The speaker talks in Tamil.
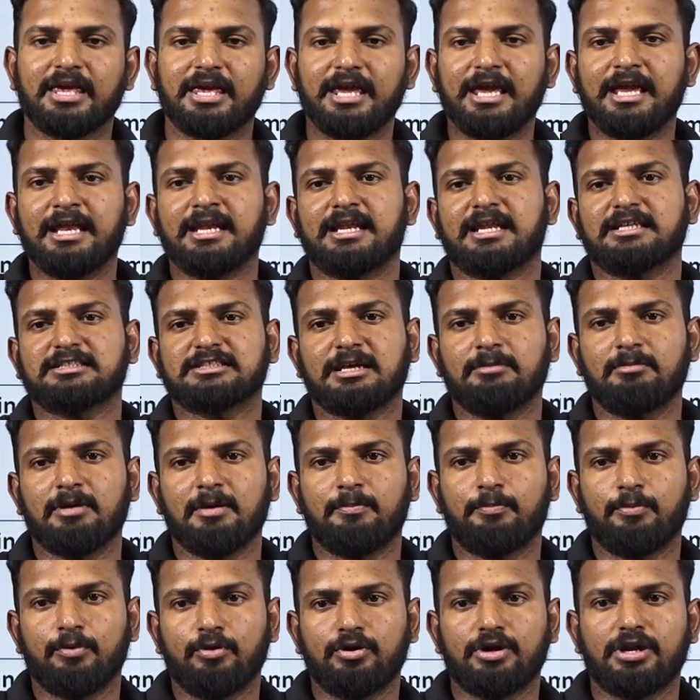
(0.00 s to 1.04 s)
ஈன்ற
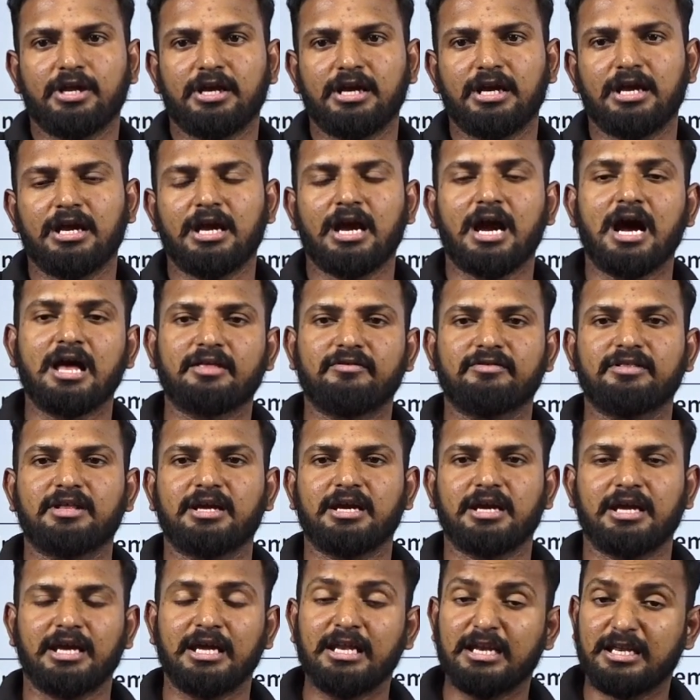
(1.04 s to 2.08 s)
ஸ்கீமில் போட்டு அதை வந்து
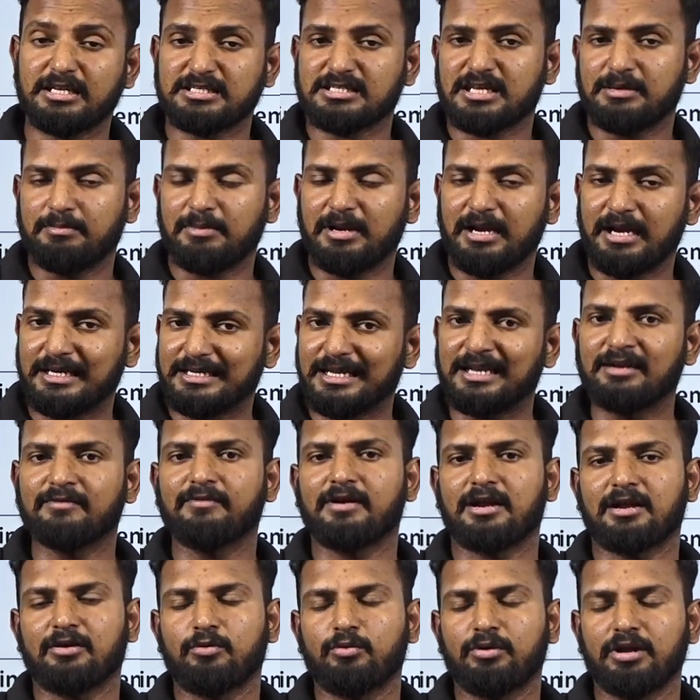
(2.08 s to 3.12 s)
ஈன்ற ஸ்கீமில் ரிட்டர்ன்
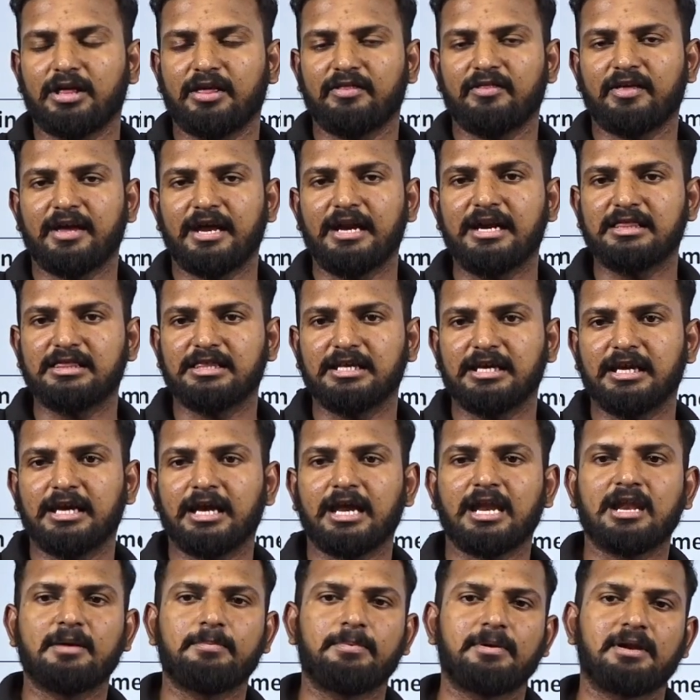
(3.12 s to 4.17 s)
வரக்கூடியதை எடுத்து
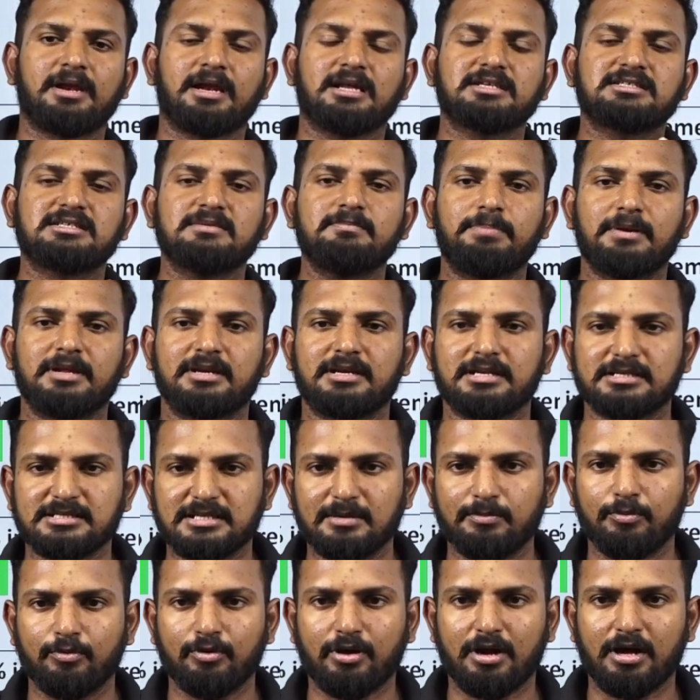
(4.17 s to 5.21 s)
என்ன பண்ணுறாங்க சிம்பிள்
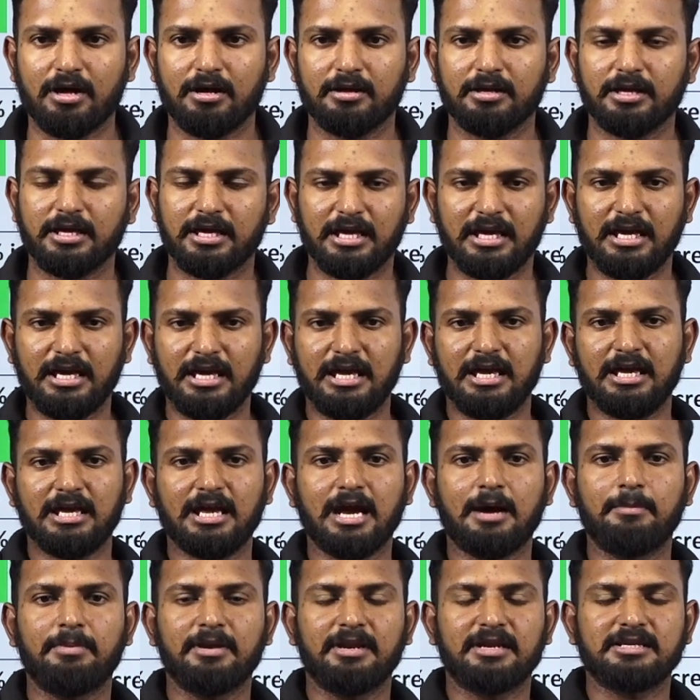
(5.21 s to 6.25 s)
இன்ட்ரெஸ்ட்டில் போடுறாங்க இ e
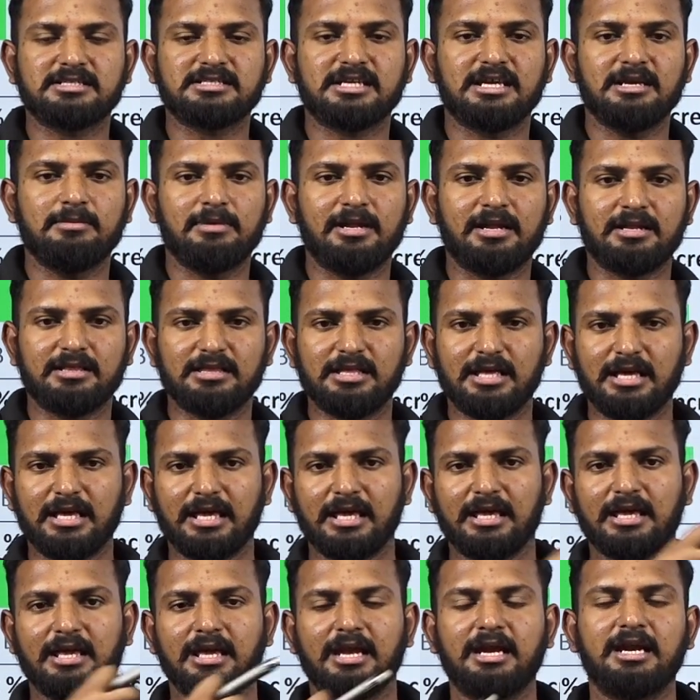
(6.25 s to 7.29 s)
அப்படின்ற ஸ்கீம்லேருந்து
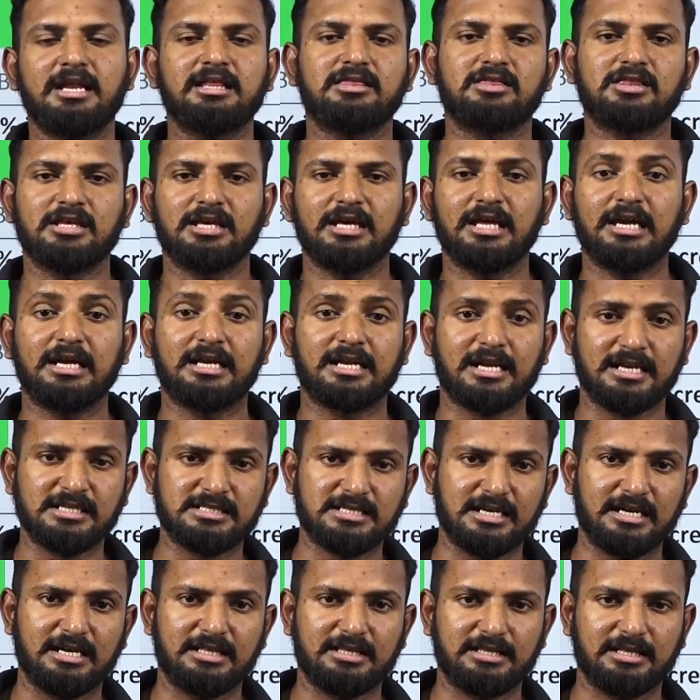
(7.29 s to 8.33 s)
எடுத்து
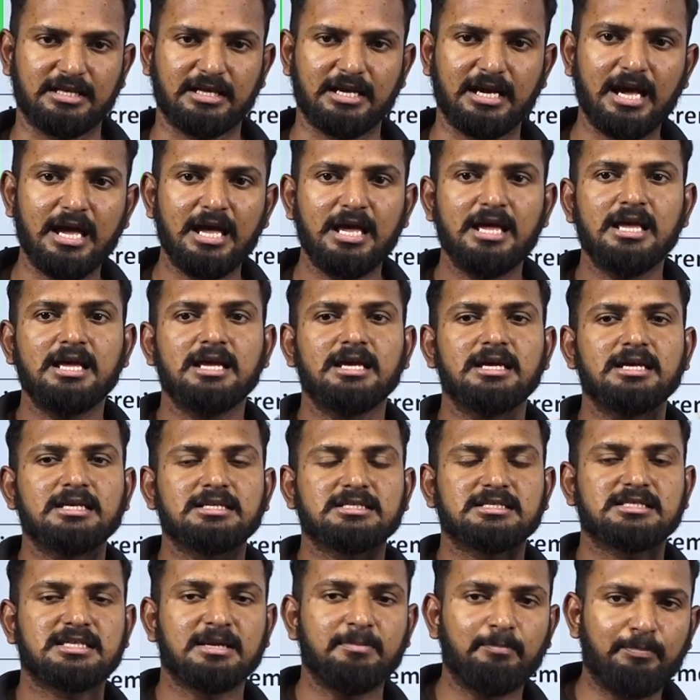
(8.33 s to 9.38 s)
ரிட்டர்ன்ஸ் எடுத்து
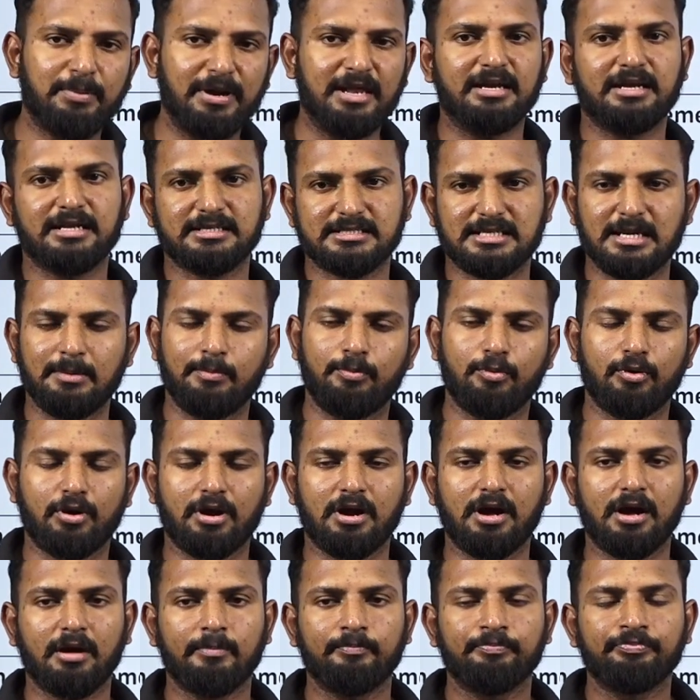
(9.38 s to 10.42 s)
சிம்பிள் இன்ட்ரெஸ்ட்டில்
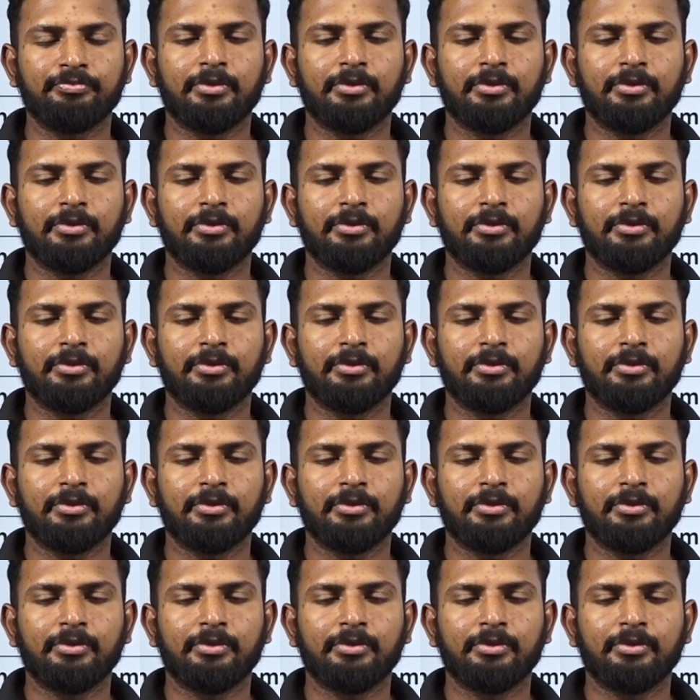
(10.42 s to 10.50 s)
போடுறாங்க